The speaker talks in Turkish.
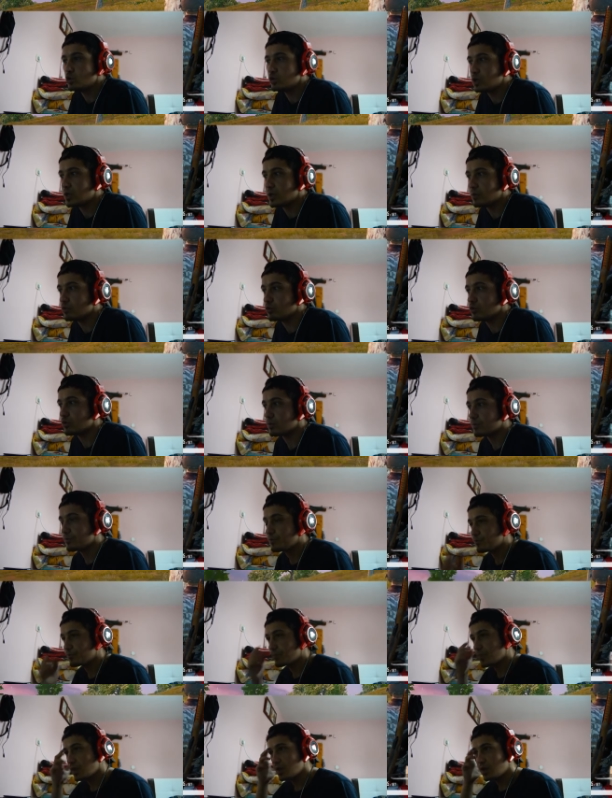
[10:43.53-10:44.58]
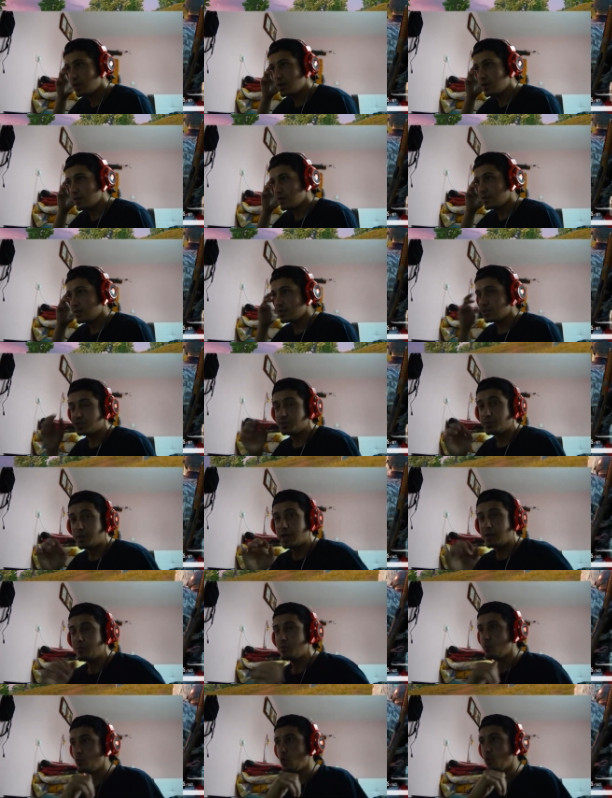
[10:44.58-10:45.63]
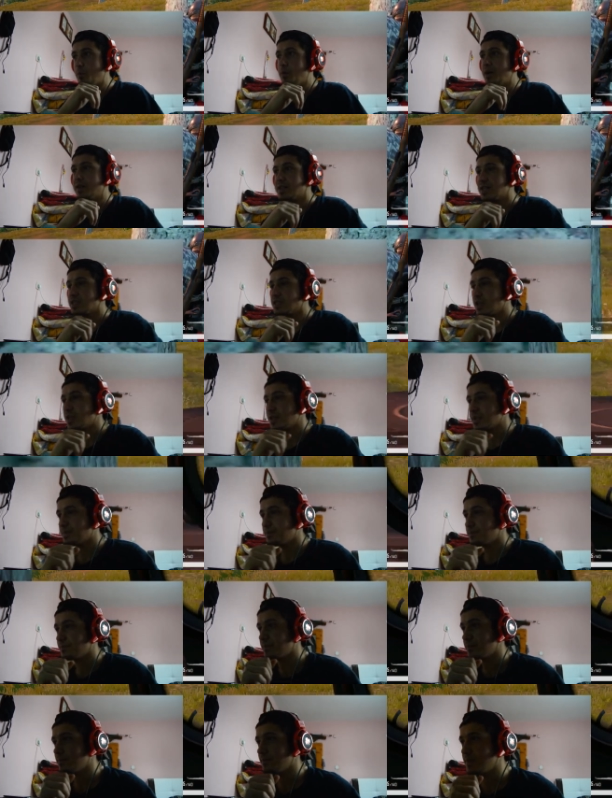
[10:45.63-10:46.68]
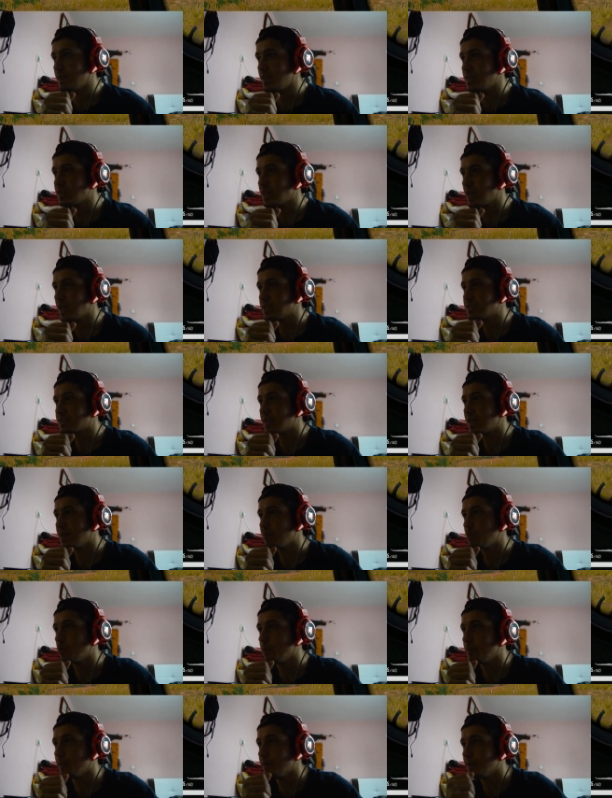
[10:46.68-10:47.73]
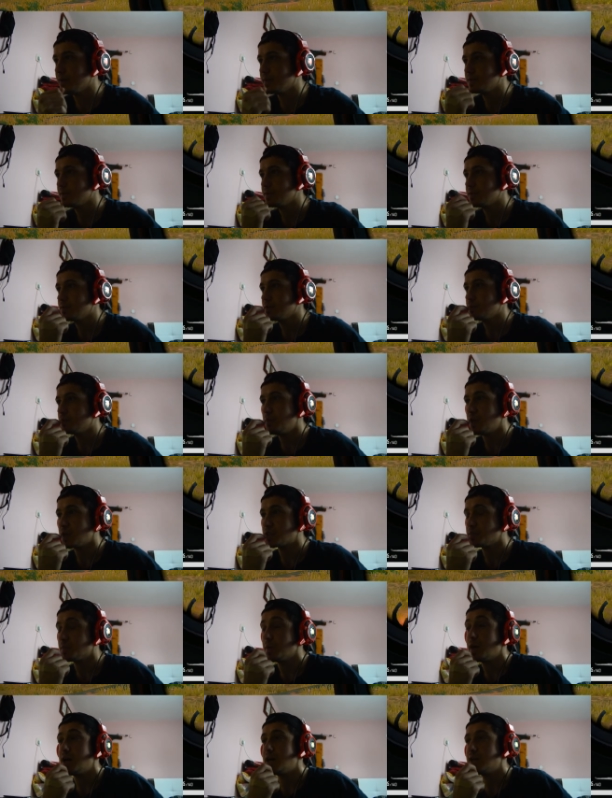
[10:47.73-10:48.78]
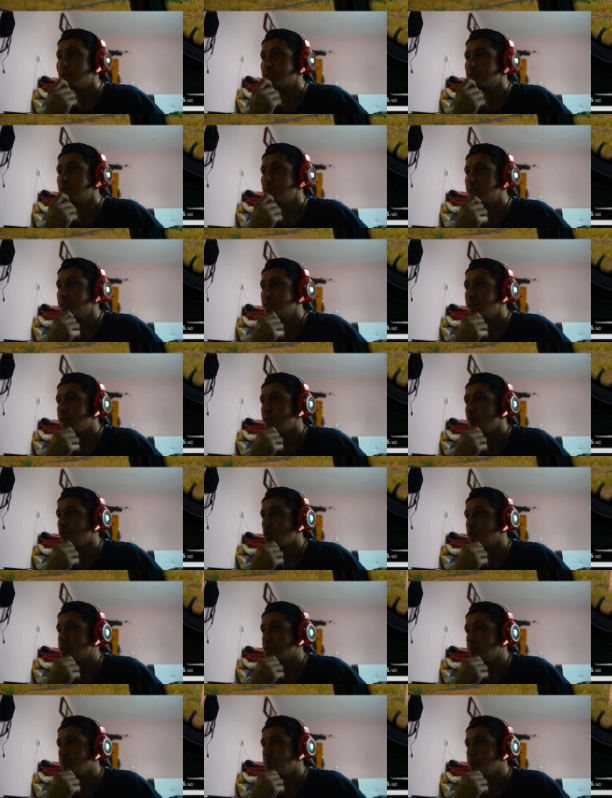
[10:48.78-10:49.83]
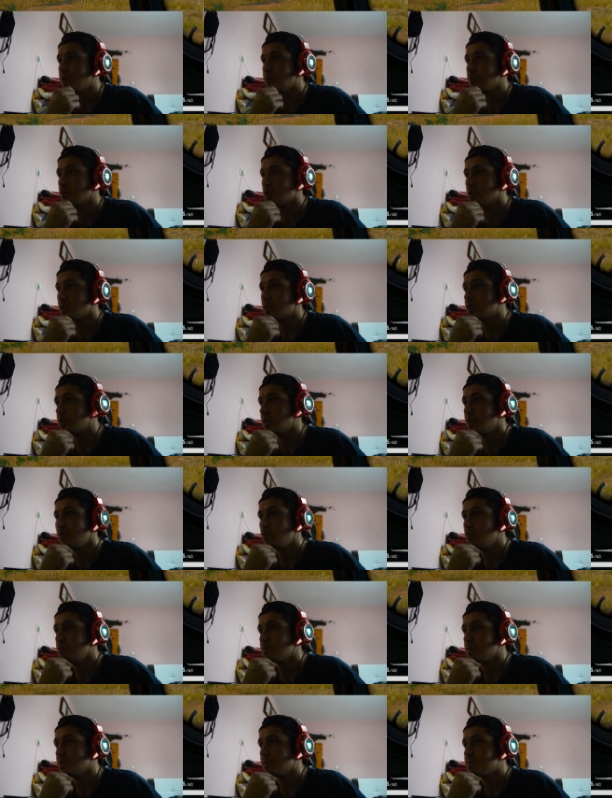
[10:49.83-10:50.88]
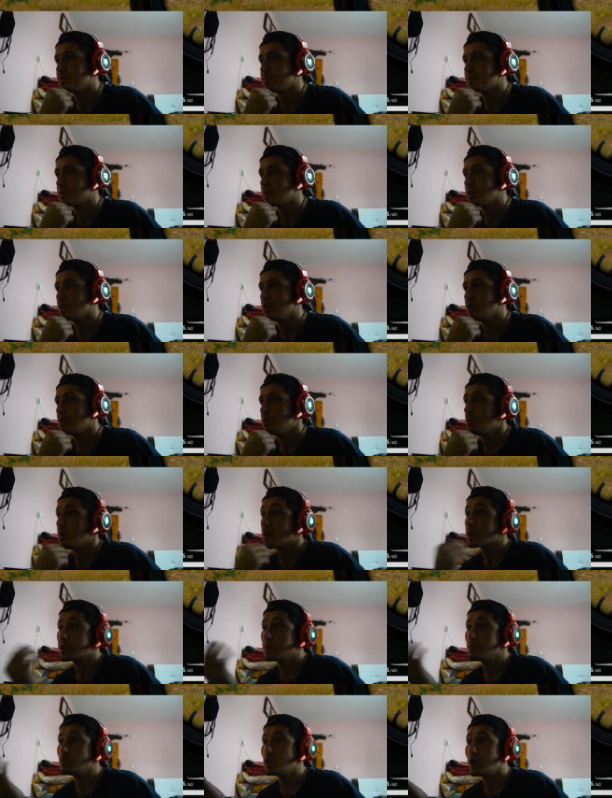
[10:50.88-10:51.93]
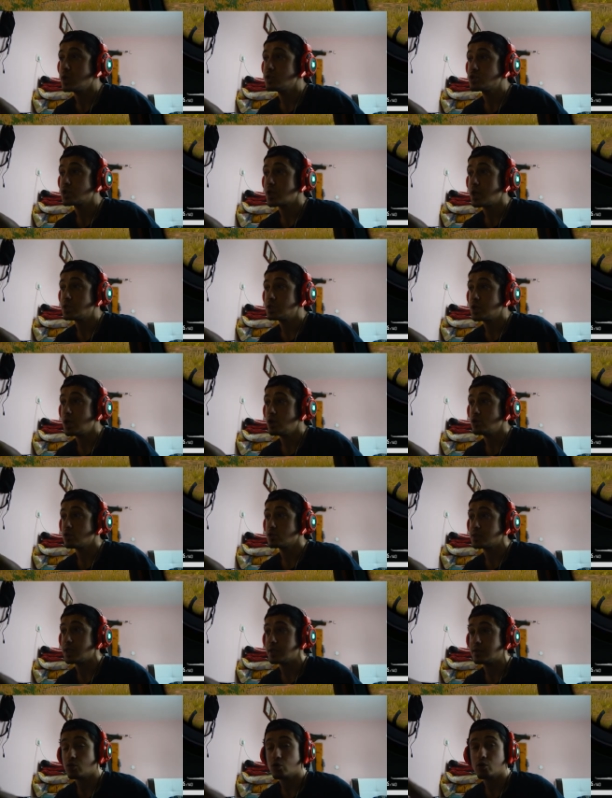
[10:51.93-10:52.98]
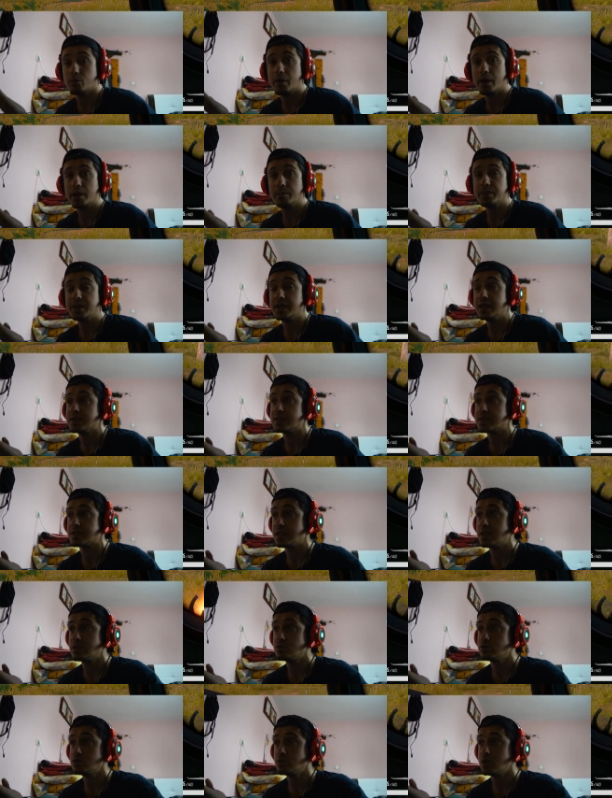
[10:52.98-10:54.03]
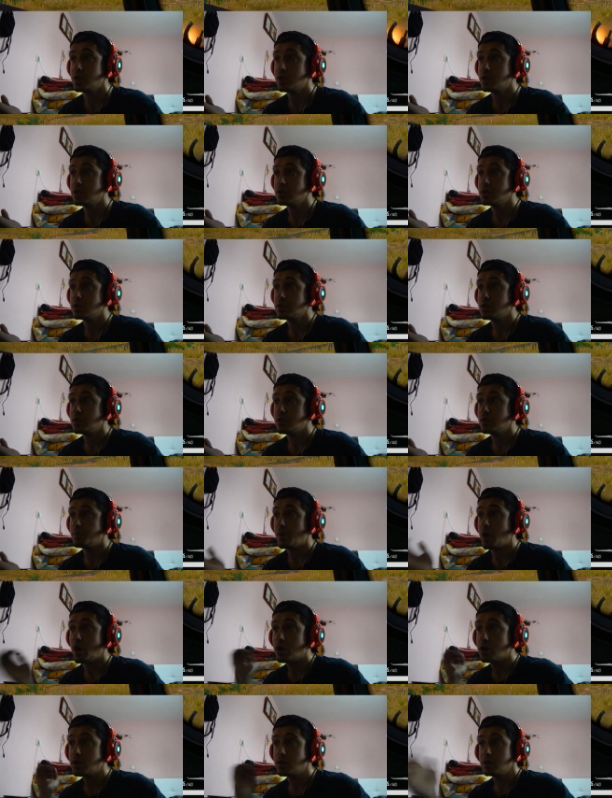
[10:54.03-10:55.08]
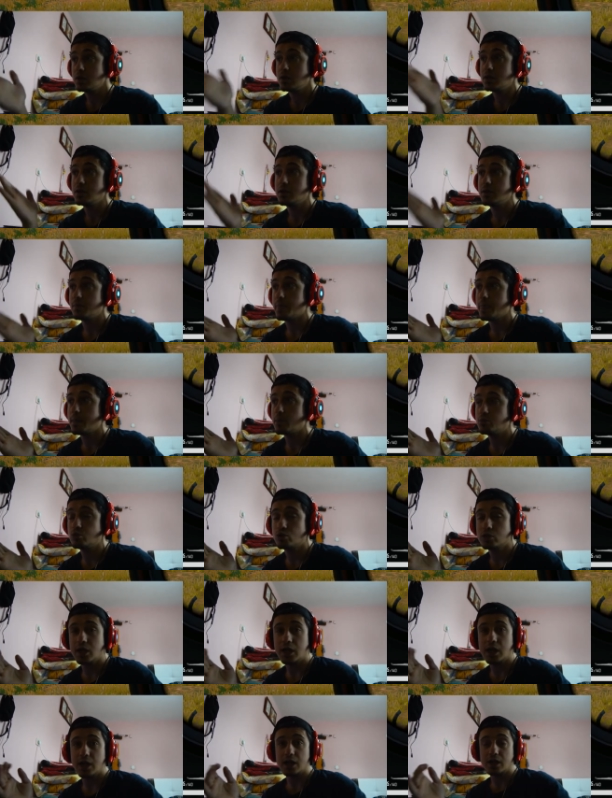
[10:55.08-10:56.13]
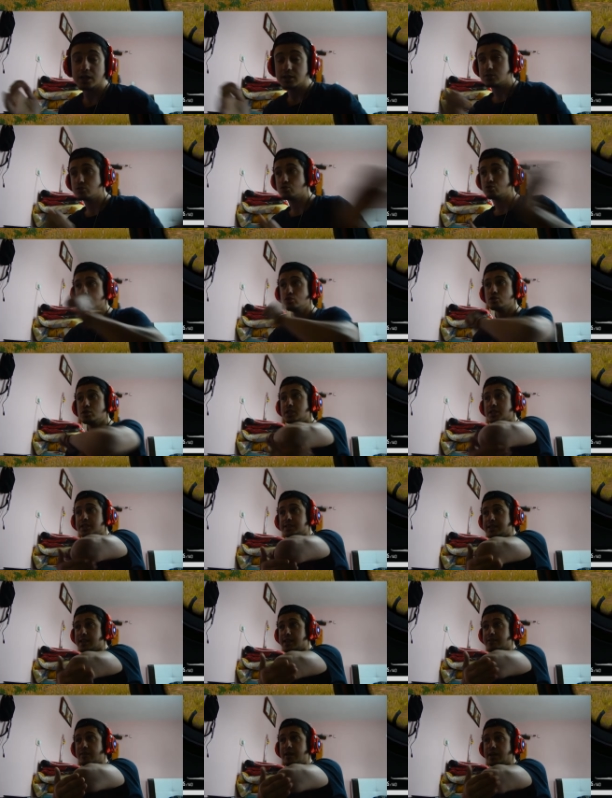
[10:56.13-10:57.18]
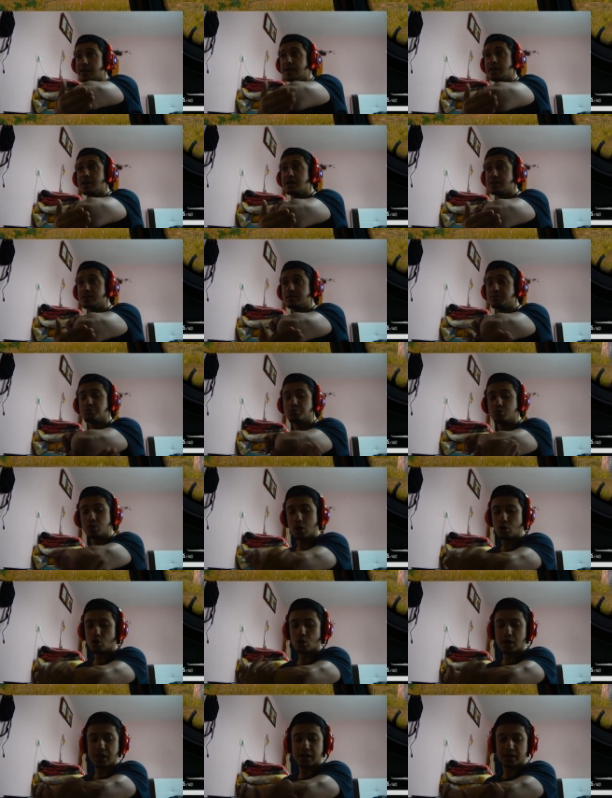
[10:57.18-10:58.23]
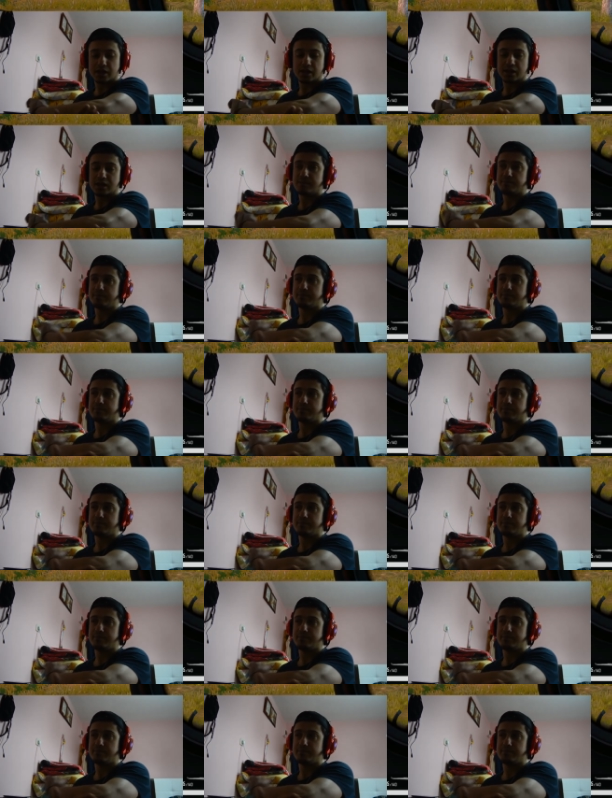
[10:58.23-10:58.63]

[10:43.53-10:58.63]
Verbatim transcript: öldürebiliyorum. Şimdi bana bir bomba atacak. Diyecek al sana bombe. Bak şimdi ağzına iki tane vuracağım mı ne burada hatırlamıyorum da. Baktım buna çıkacağı yok. Zaten o mermiyi yedikten sonra. Bak burada şu dirsek var ya. Bura yok artık.